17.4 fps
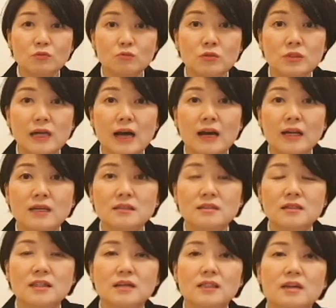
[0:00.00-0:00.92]
우리
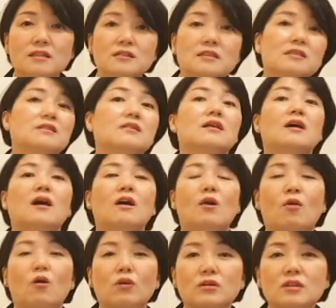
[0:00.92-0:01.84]
아이들에게는
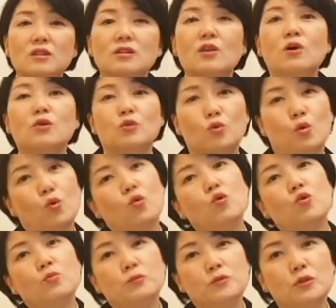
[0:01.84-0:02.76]
어떤
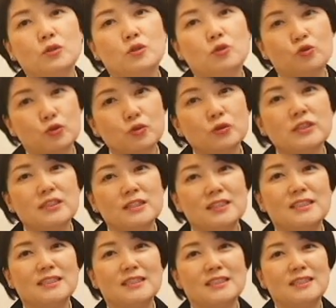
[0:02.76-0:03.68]
도움을
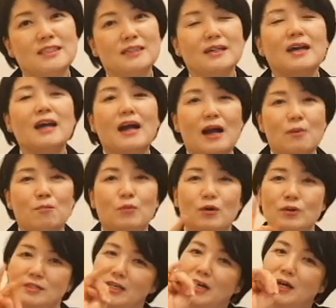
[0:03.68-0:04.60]
주는지
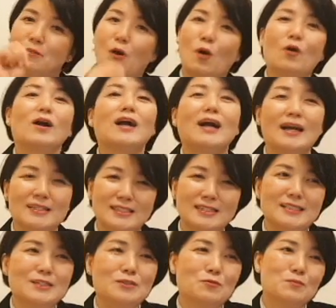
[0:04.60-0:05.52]
한번 제가 몇
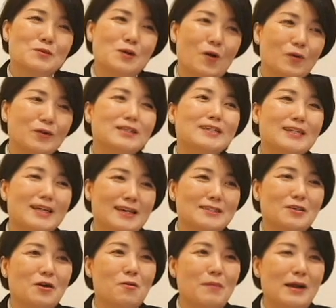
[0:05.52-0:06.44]
가지 좀
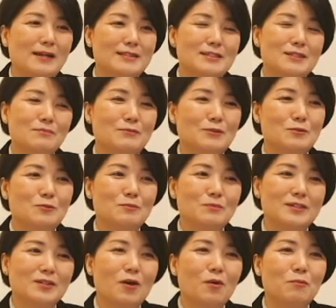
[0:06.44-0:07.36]
정리해서 말씀을 좀
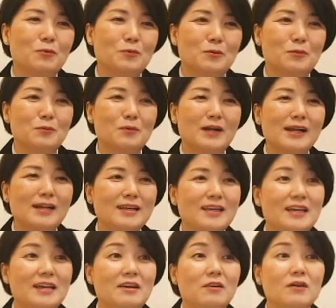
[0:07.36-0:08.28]
드려보도록
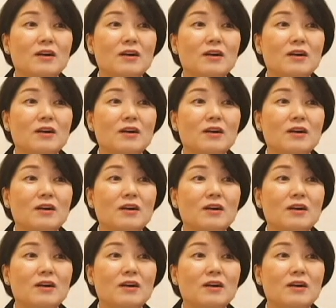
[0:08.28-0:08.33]
할게요.